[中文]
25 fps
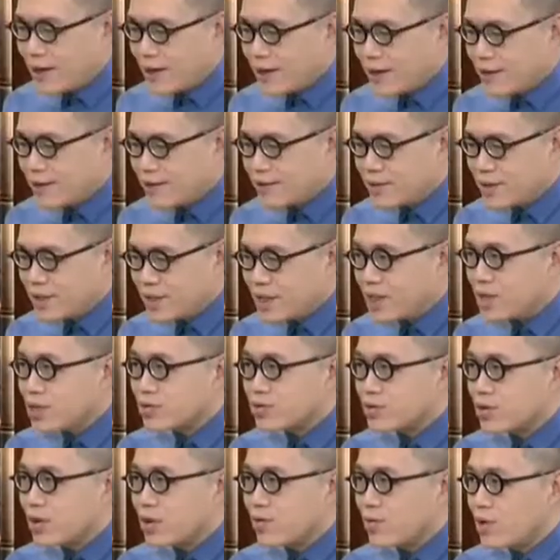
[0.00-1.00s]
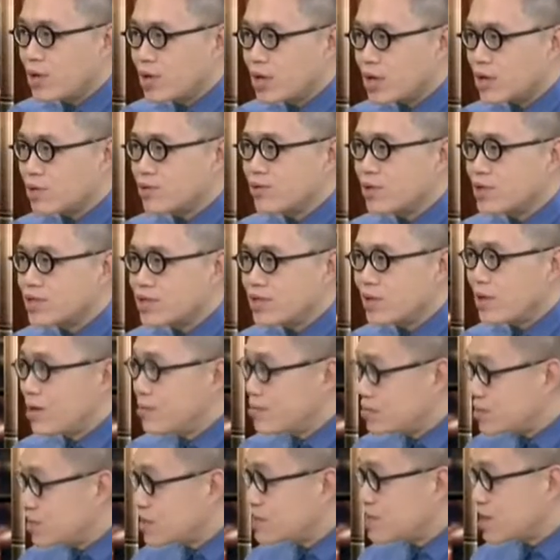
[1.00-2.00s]
呃，你可以说我很国际
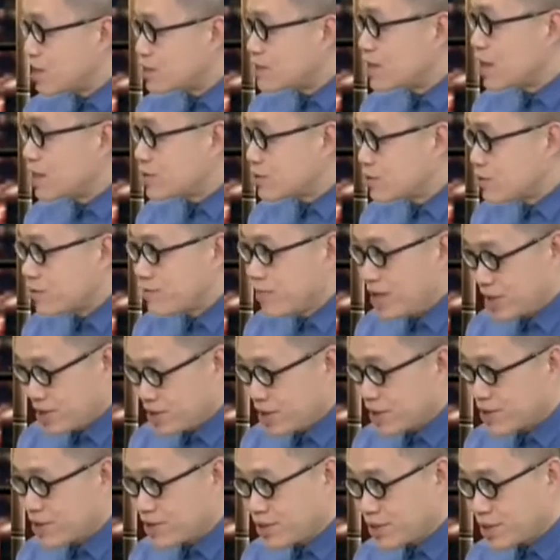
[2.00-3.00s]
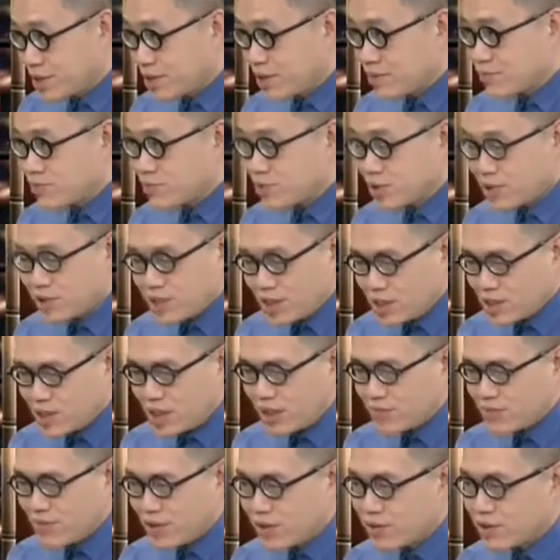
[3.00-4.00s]
化，比如说香港牛邦这样的精英说
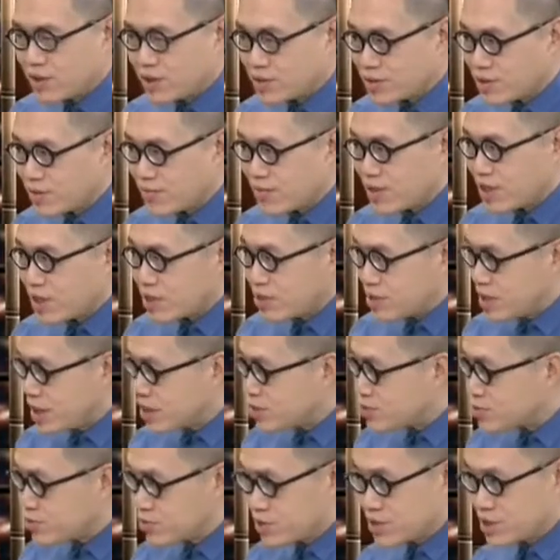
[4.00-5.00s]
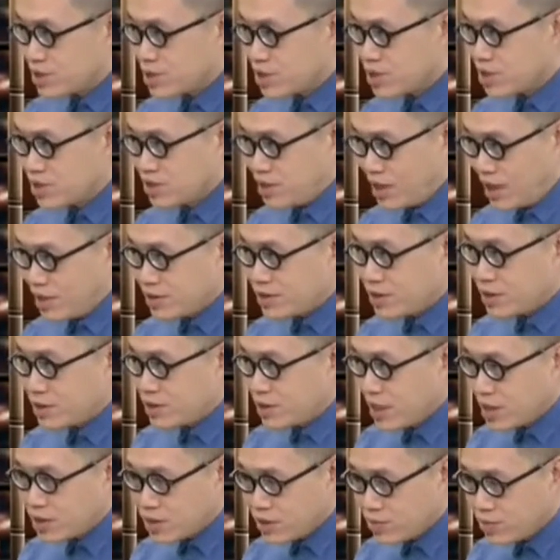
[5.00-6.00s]
香港没有很什么很严肃的时事杂
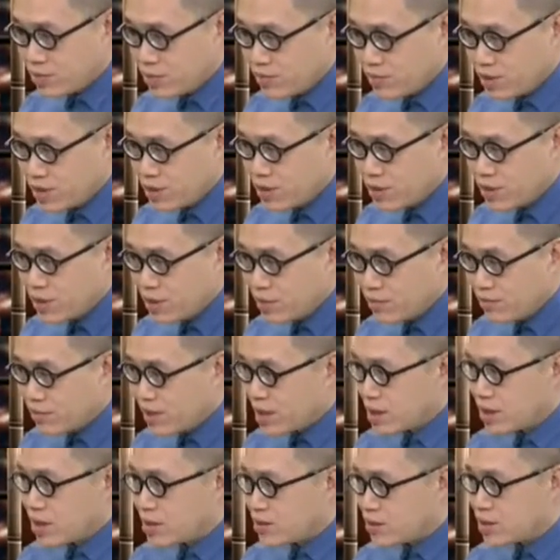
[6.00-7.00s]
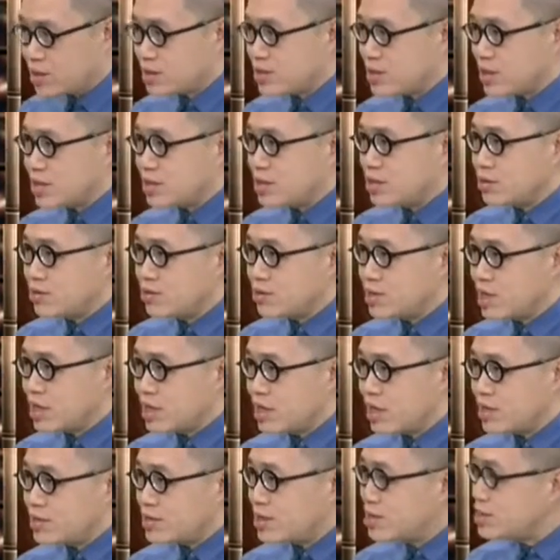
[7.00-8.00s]
志，但是我们。每个星期都
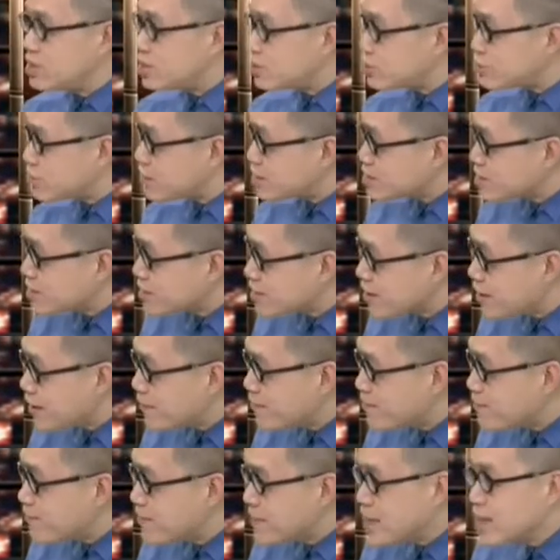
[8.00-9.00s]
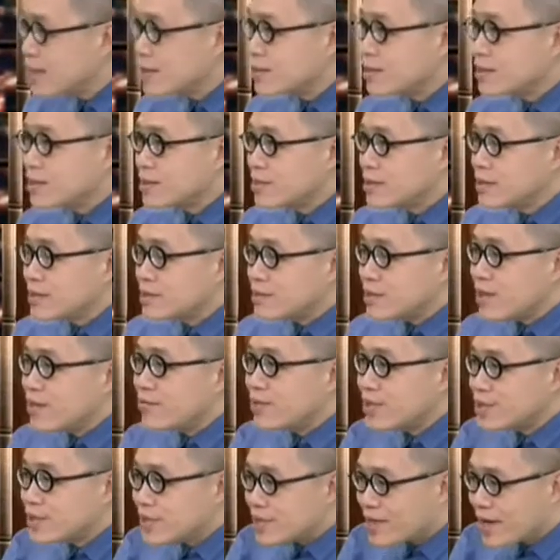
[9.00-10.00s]
在看《经济学人》啊，
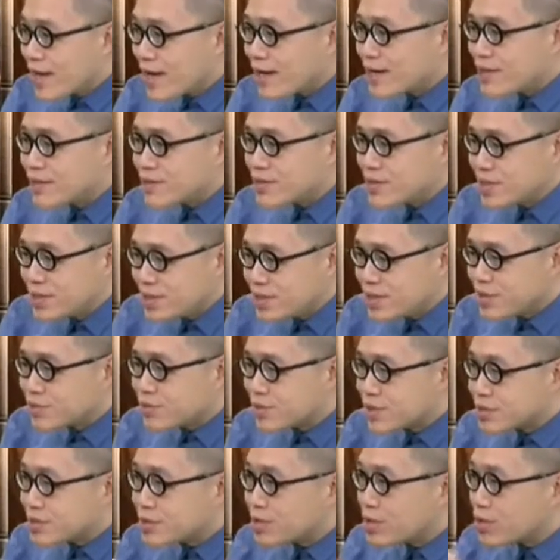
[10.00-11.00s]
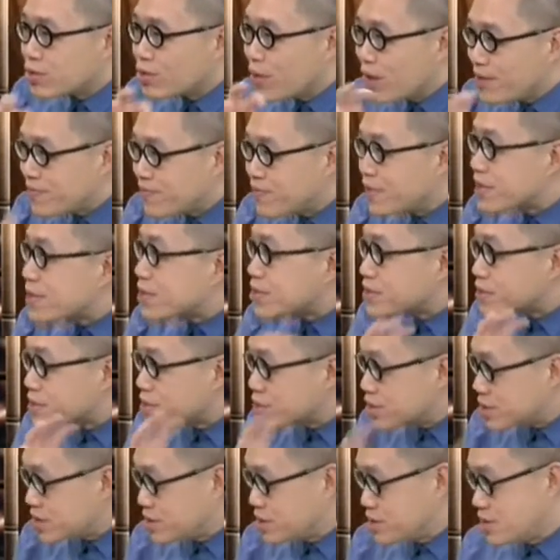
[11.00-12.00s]
但问题来了，《经济学人》的观点
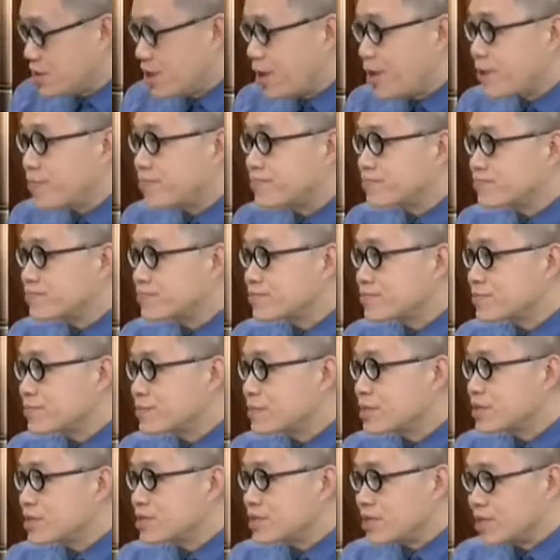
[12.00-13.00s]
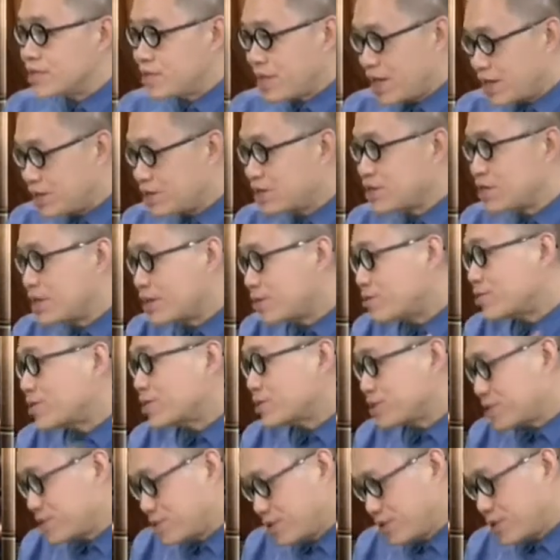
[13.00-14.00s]
跟视角，其实还是英
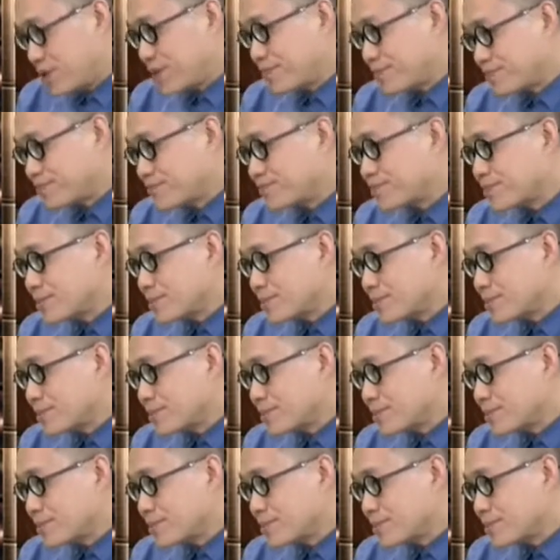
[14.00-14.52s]
国式的。